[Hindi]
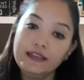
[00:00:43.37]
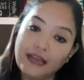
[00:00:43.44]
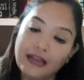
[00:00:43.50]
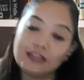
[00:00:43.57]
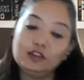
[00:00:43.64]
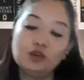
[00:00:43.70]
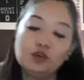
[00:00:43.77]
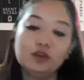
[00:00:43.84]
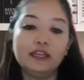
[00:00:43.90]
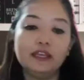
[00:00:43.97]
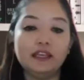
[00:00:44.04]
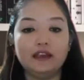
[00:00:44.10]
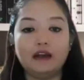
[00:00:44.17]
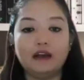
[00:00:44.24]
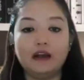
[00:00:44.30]
या तो
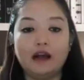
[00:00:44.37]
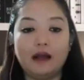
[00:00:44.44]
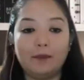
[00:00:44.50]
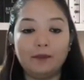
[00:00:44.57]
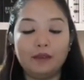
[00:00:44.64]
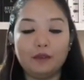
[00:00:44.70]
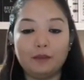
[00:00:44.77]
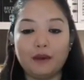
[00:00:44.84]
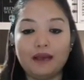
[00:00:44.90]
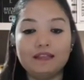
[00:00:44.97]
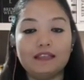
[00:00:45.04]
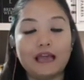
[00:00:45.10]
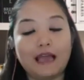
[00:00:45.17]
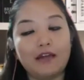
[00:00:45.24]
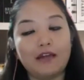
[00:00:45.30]
देखिए आपके
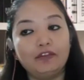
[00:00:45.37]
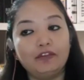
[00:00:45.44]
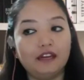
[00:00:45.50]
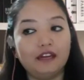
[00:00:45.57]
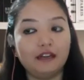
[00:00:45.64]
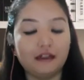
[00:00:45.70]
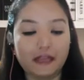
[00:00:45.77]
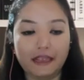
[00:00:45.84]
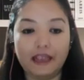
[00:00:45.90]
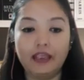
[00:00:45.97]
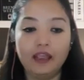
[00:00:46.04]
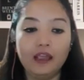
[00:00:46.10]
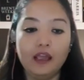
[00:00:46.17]
पास एवरी डे